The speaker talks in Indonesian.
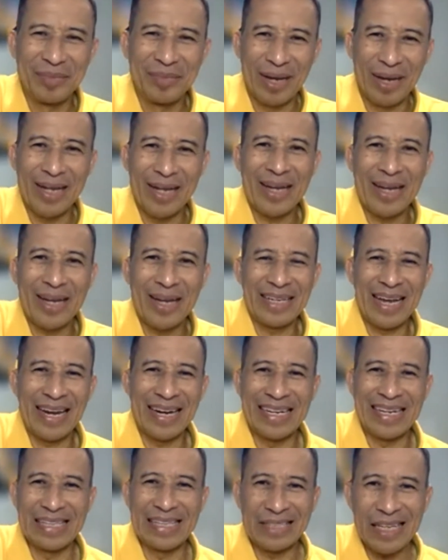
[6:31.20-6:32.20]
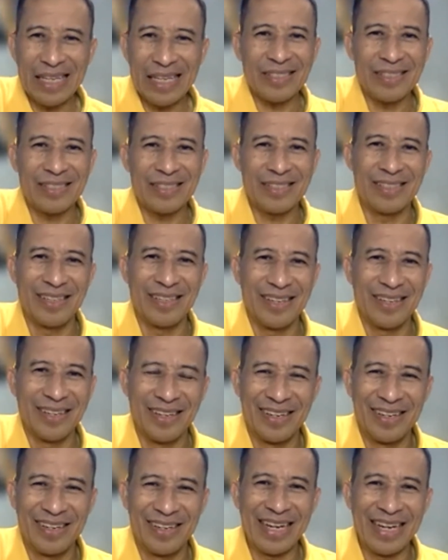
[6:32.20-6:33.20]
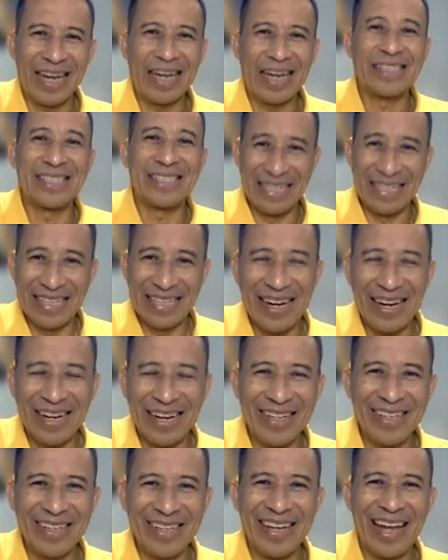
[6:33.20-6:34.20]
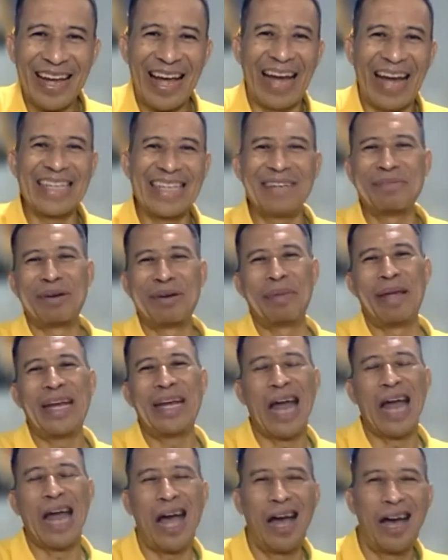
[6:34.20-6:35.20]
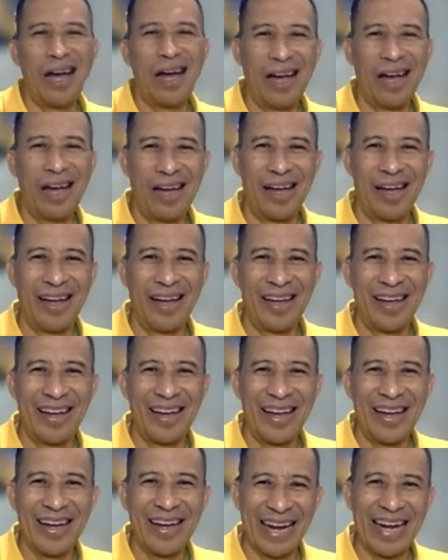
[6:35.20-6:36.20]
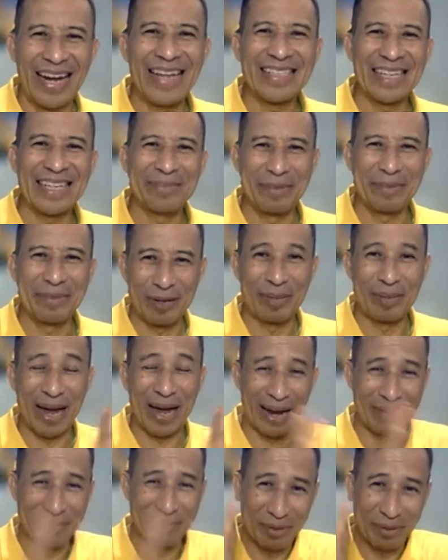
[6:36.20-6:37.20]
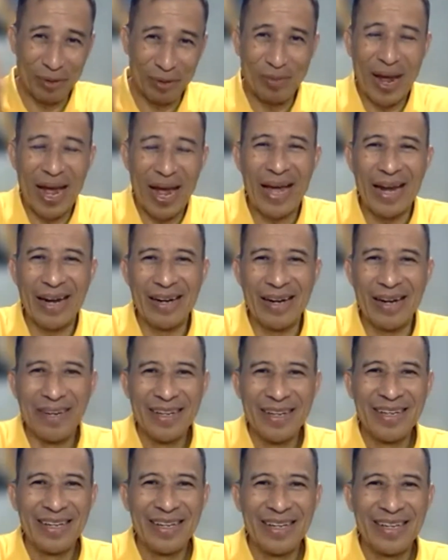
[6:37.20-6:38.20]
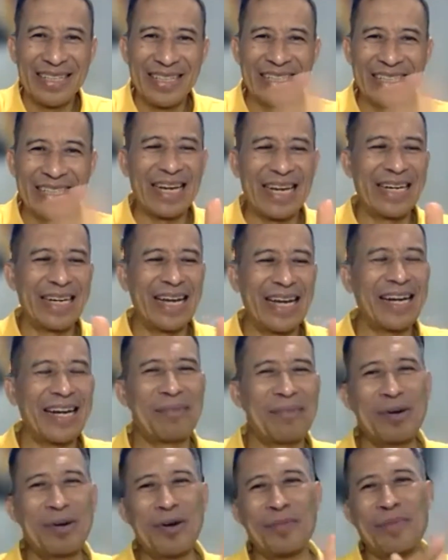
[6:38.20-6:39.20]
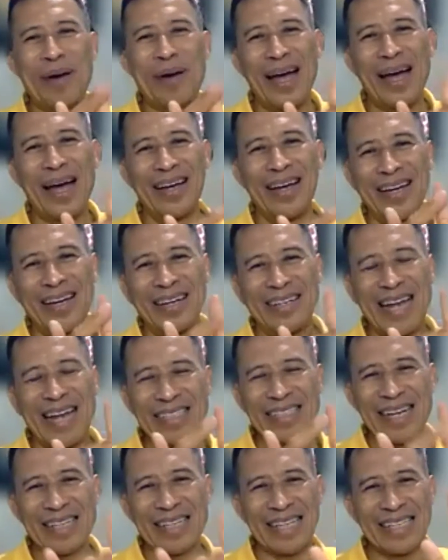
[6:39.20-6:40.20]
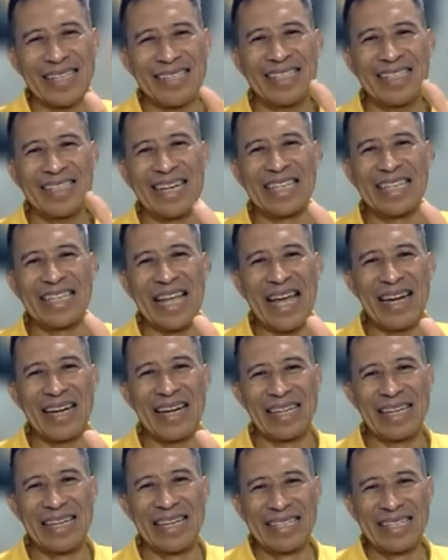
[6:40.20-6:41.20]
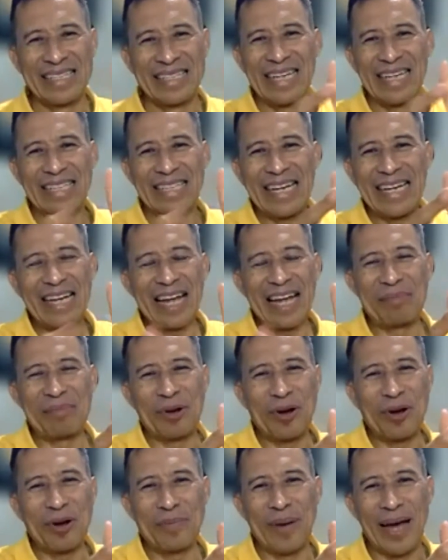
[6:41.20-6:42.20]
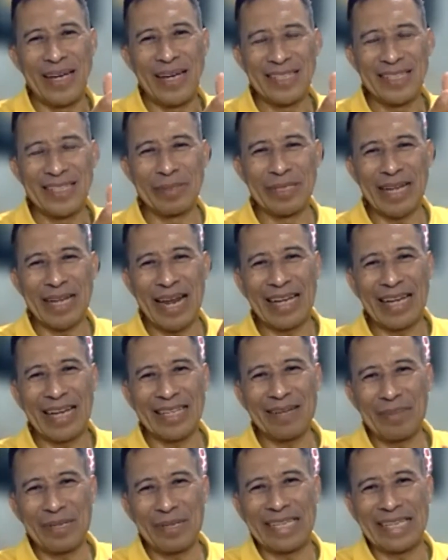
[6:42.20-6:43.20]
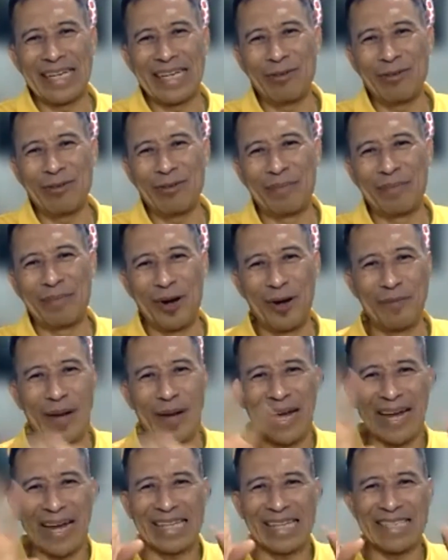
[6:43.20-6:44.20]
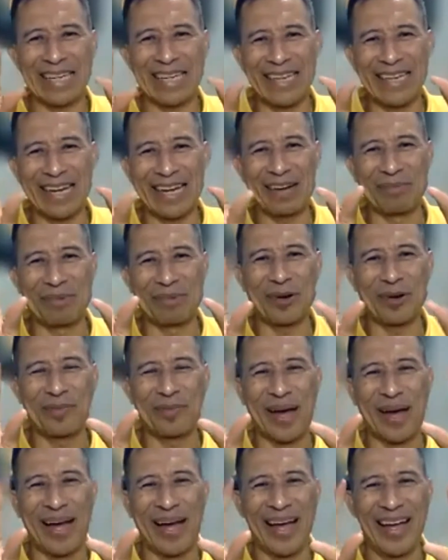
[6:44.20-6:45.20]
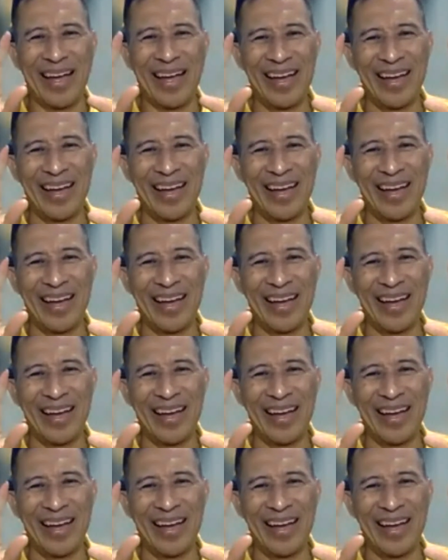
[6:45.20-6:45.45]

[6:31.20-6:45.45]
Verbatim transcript: Maka ketika dites dengan sidik jari akhirnya berbeda karena saya sebenarnya sudah mengalami perubahan. Sidik jari ini kan nggak berubah. Dasar tesnya sidik jari. Sidik jari nggak berubah. Sementara kita mesinnya udah berubah, casingnya nggak berubah.